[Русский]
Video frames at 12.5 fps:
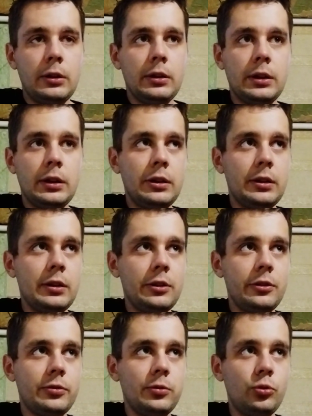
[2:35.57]

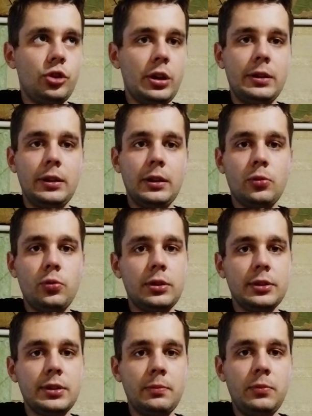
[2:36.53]
Э, случайный
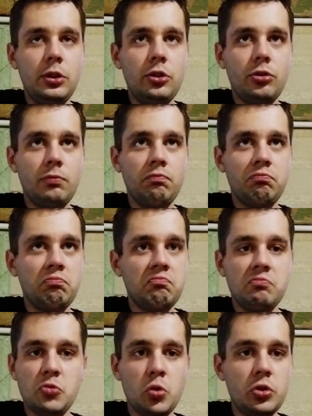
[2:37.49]
какой-то сабмишн,
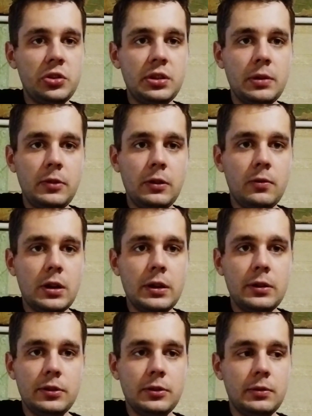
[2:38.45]
тоже
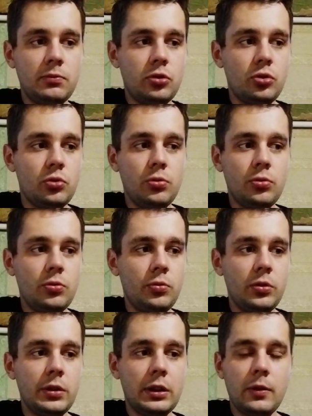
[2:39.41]
сомневаюсь,
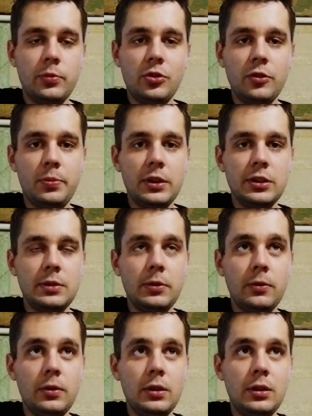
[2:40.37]
что это вообще в
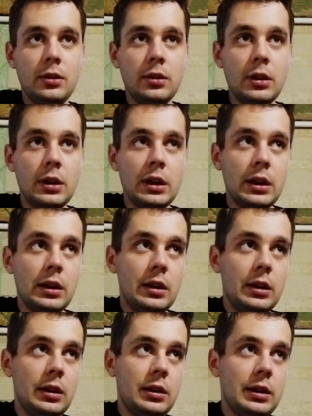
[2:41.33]
принципе выйдет.
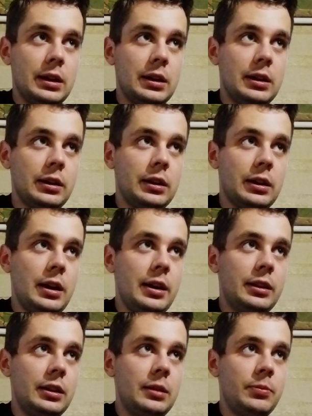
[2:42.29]
А
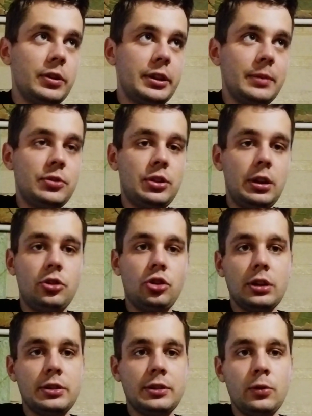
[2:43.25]
какая-то либо там
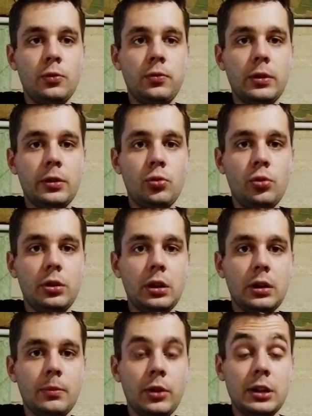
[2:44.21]
сечка, остановка
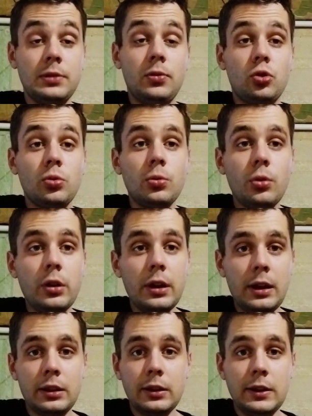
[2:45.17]
доктором. Разве что только
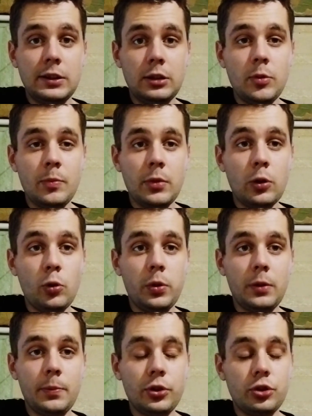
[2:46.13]
это я себе могу
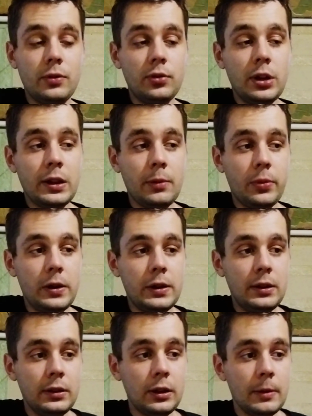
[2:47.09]
предположить в данном
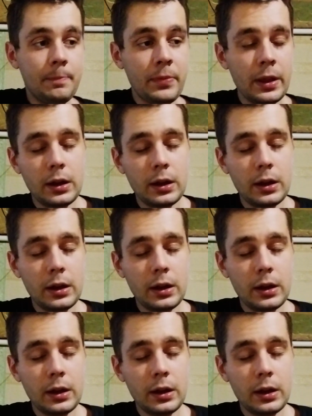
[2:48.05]
поединке.